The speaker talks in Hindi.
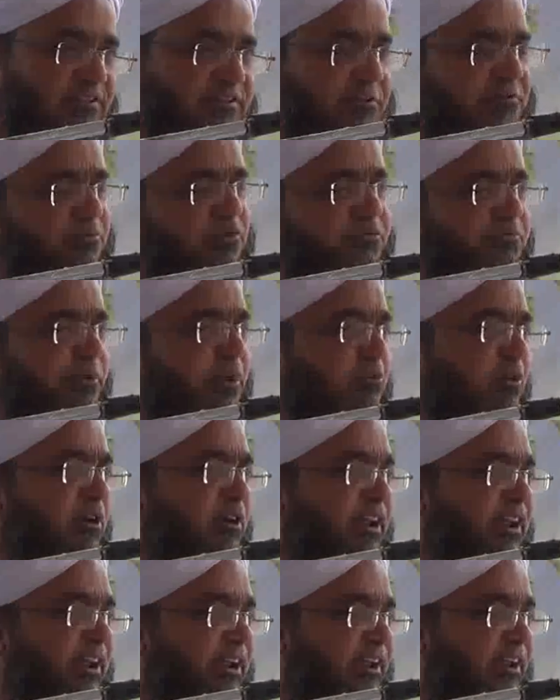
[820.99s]
सब कुछ
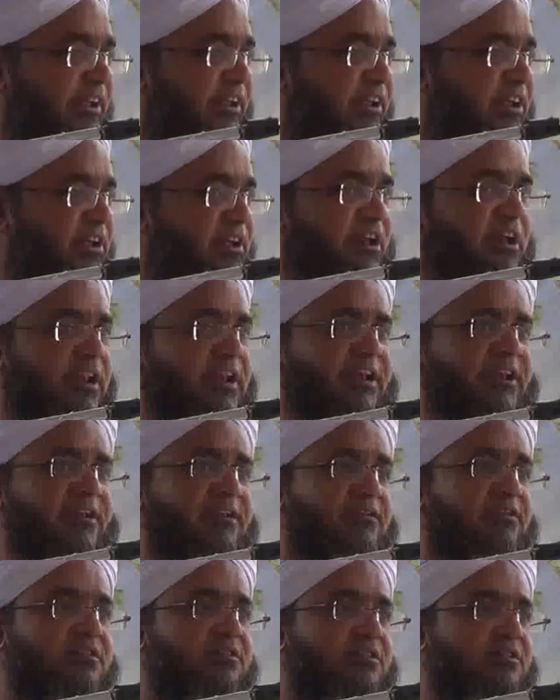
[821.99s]
बिल्कुल ठीक
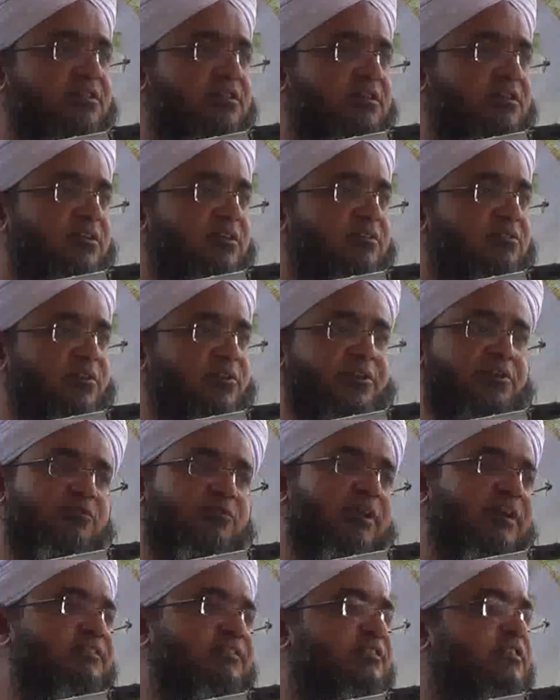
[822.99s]
लेकिन कोई ना
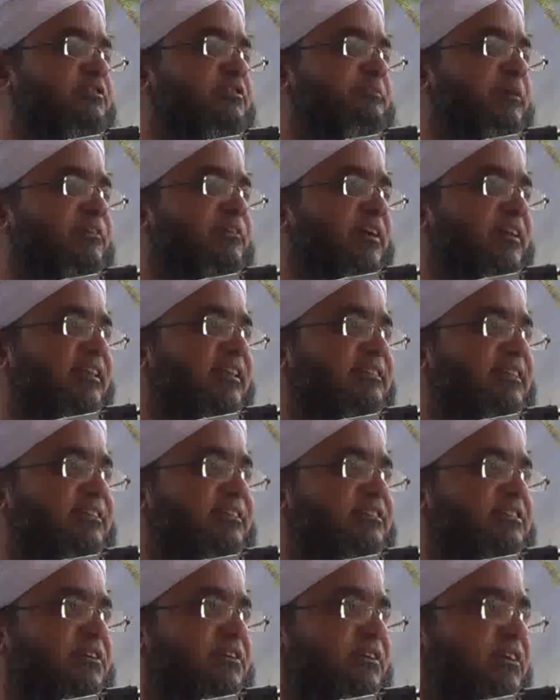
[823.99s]
कोई ऐसी चीज़ पेश आ जाती
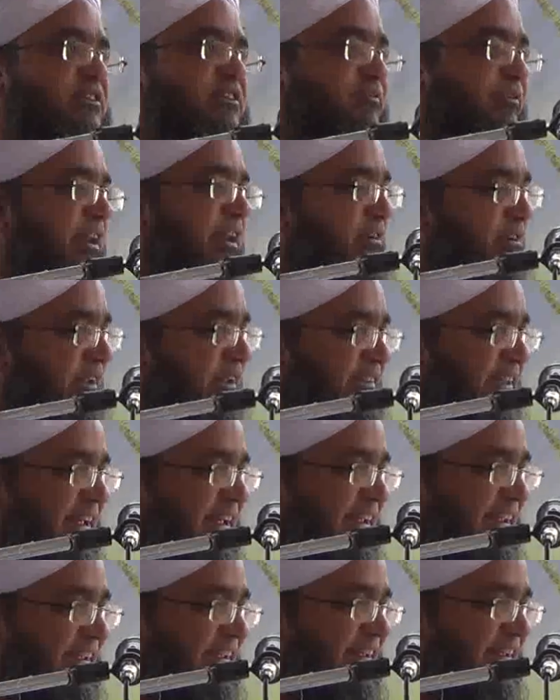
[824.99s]
है जिसकी वजह से फेल हो जाता
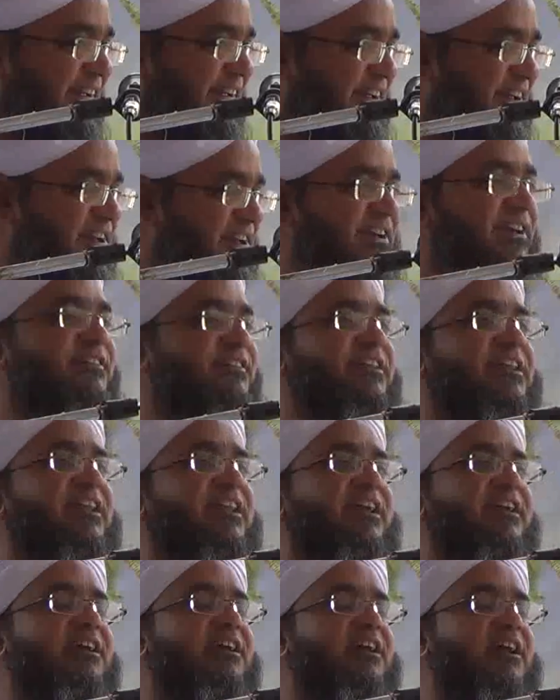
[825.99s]
है
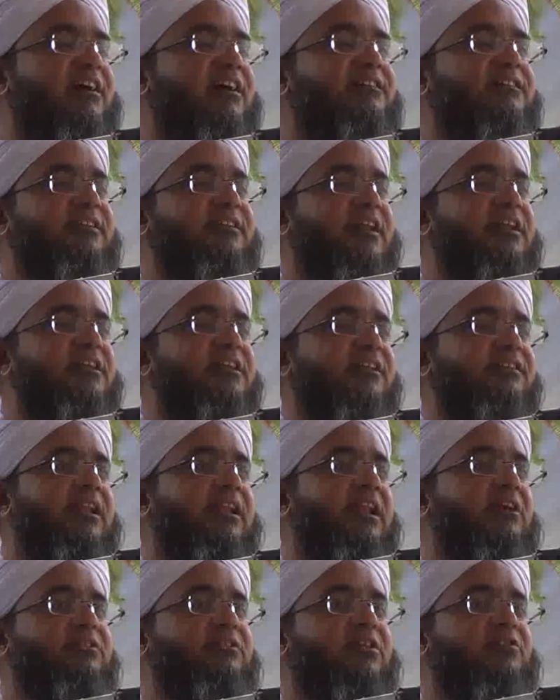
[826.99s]
इसलिए हज़रत अली रजी
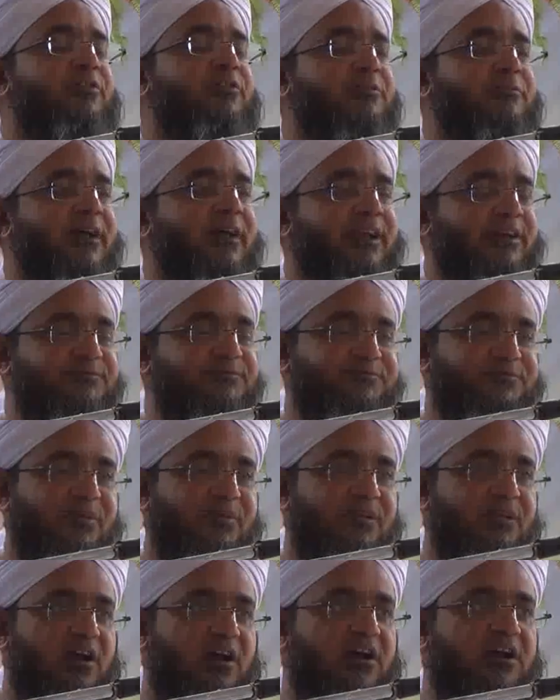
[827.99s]
अल्लाह ने फरमाया
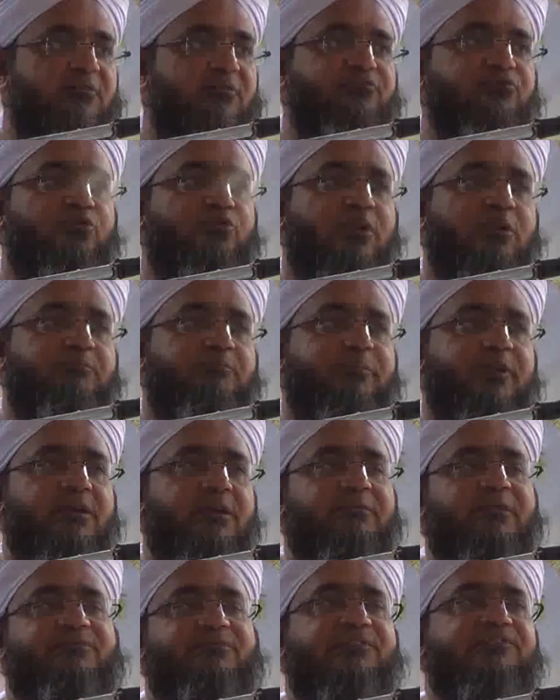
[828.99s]
अरफ तो रब
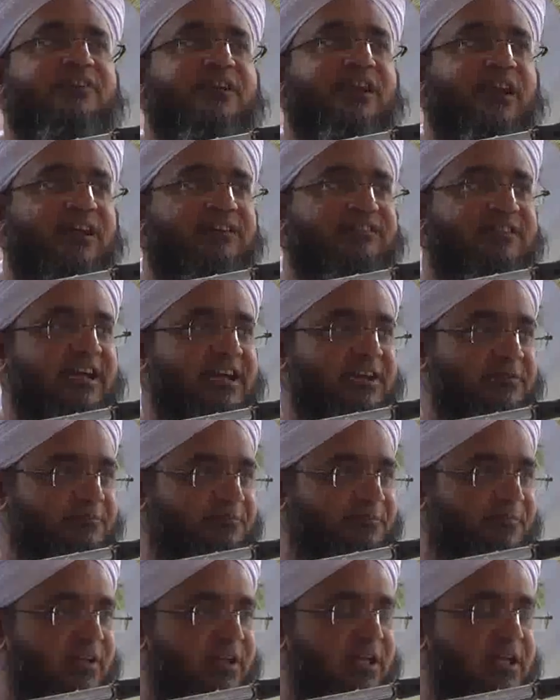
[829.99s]
भी फसकिल
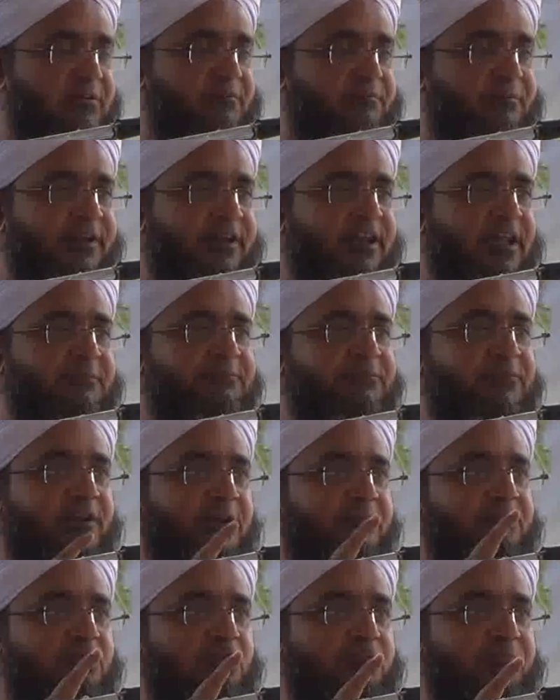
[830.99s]
अज़ाइम मैंने अपने
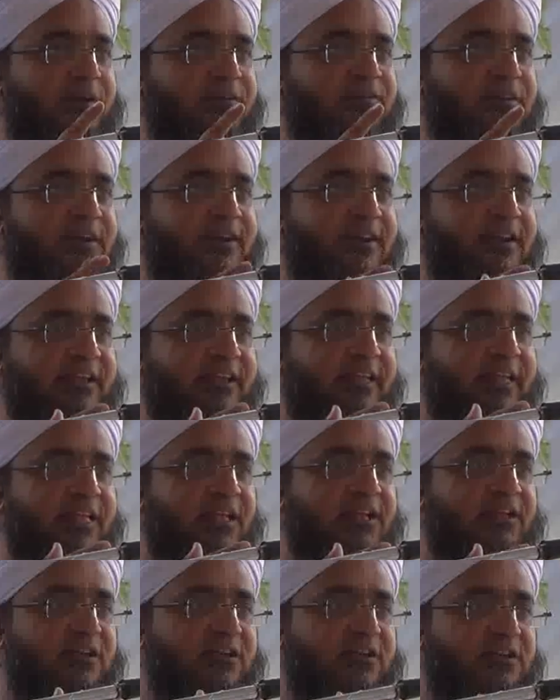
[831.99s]
रब को पहचाना
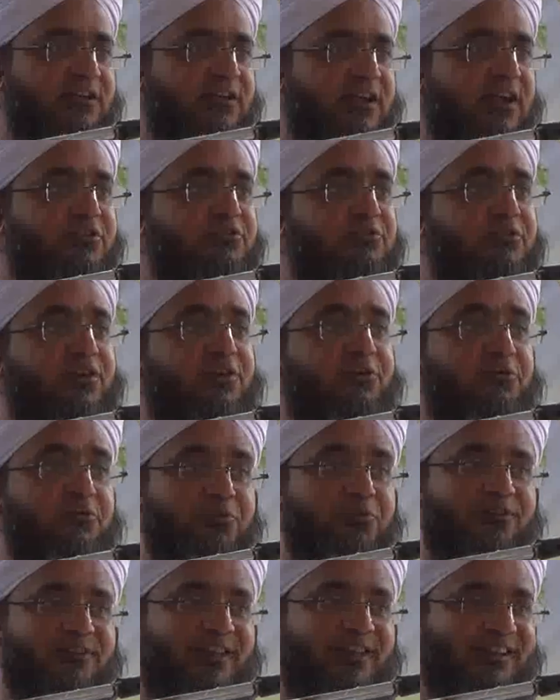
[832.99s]
इरादों के
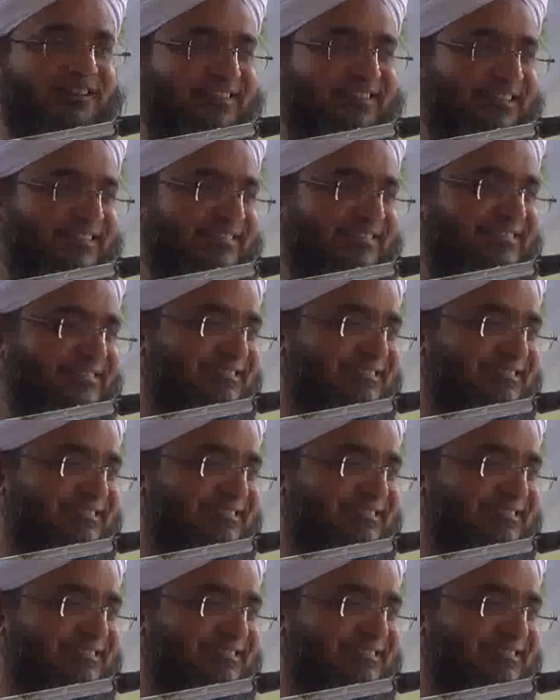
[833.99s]
टूट जाने से